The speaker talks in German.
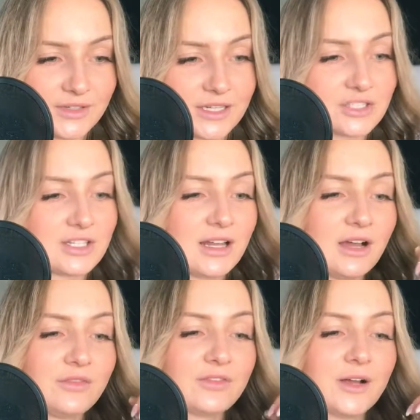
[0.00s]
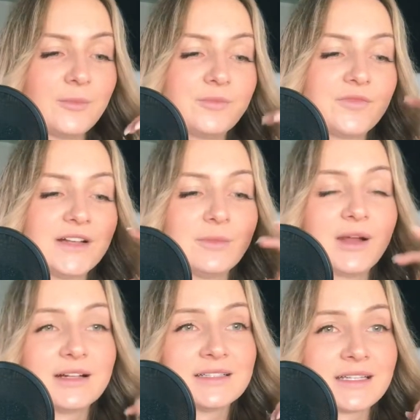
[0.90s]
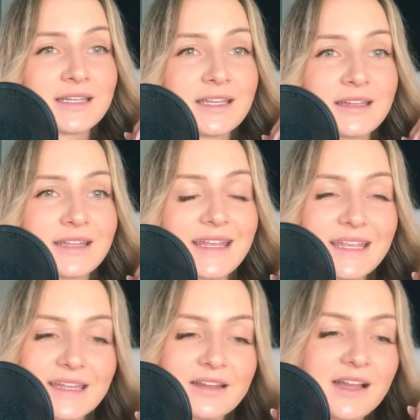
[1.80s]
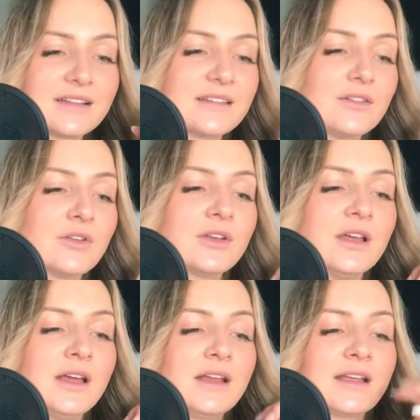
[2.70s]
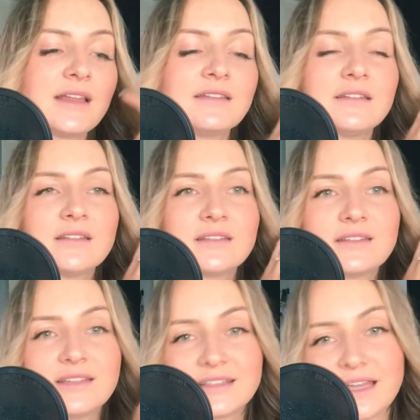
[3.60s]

wie der Schlaf. Ähm, weil eine mangelnde Re Regeneration kann dich